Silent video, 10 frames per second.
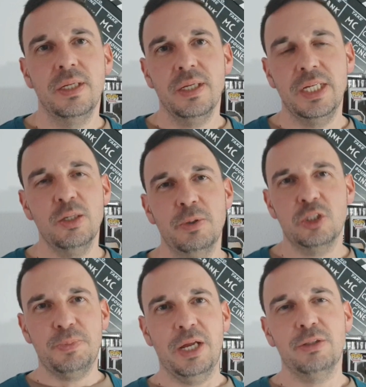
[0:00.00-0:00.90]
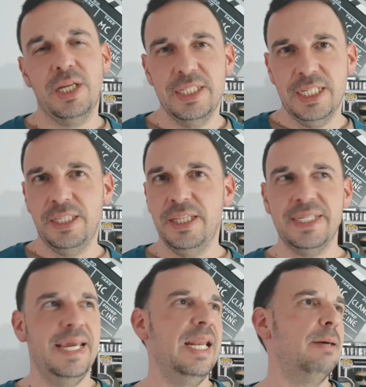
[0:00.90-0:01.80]
Quito puesto para otra de esas actrices
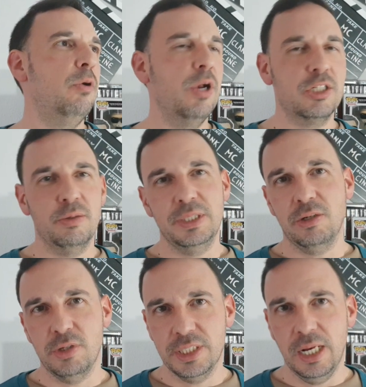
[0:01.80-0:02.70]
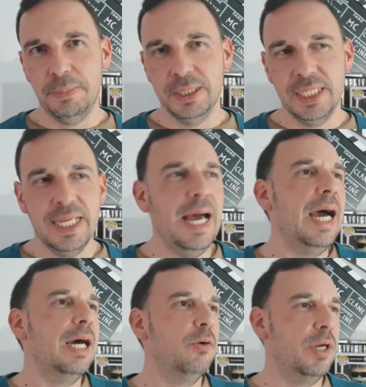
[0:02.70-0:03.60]
que enamora solamente con que esté en la pantalla.
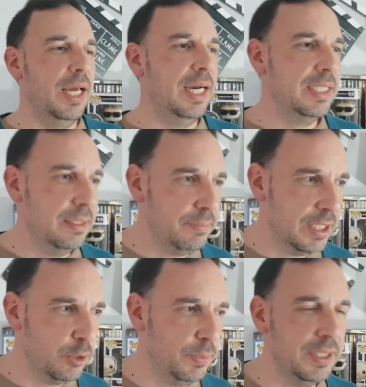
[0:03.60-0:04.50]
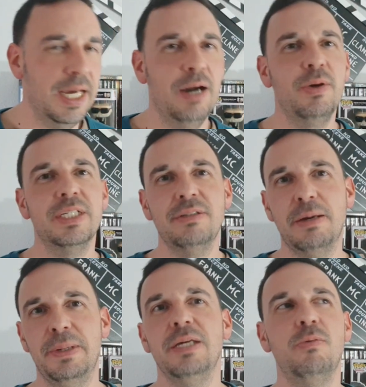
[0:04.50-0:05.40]
Haga lo que haga, siempre es estupenda, aunque sea una
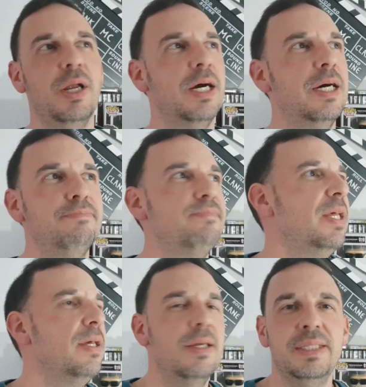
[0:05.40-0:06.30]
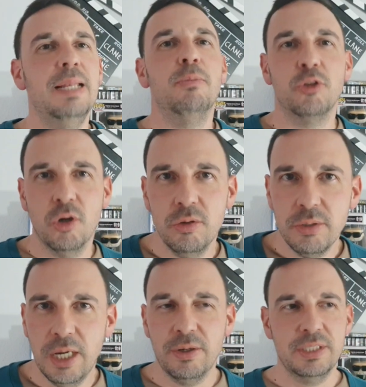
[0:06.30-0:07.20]
película del montón,
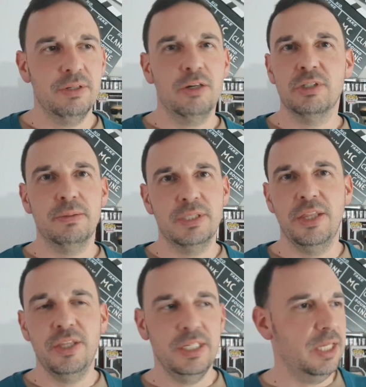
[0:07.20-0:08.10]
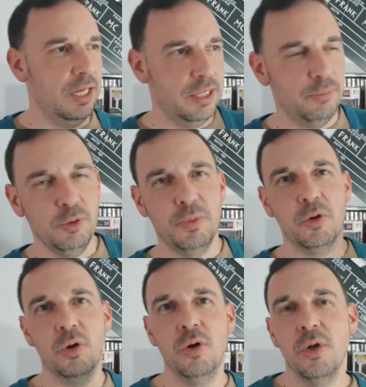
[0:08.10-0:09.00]
aunque sea una cosa sencillita, hace muy
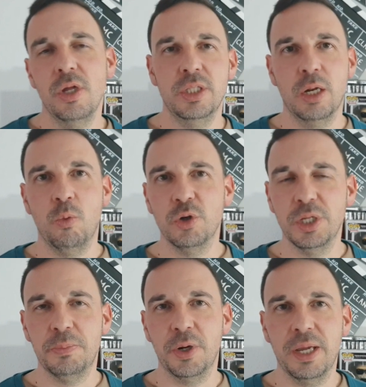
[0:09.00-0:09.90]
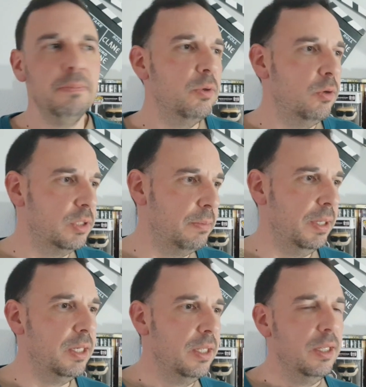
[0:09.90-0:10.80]
poco Dark Water, por ejemplo, o
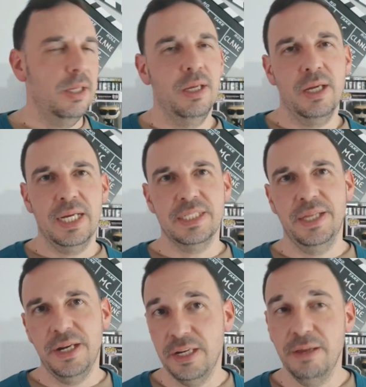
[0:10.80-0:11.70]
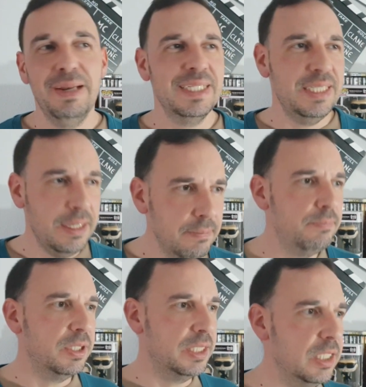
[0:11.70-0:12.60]
también eh, Casa de la Niebla,
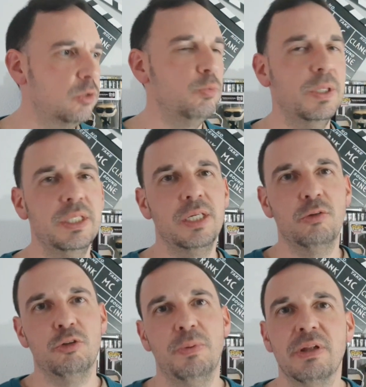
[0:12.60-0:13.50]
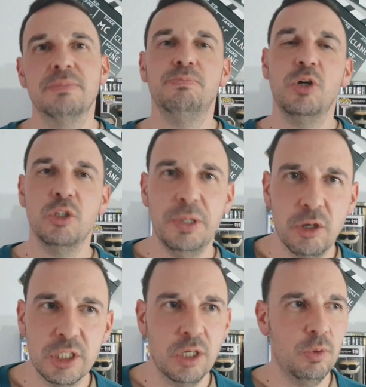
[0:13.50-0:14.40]
siempre está estupenda, incluso películas un poquito
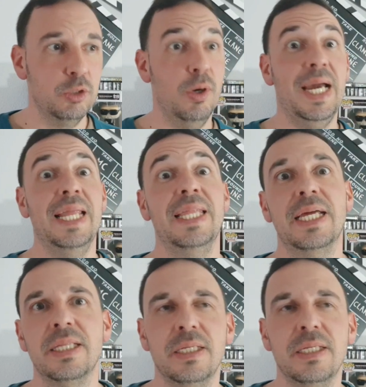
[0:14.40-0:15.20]
menores en cuanto a calidad,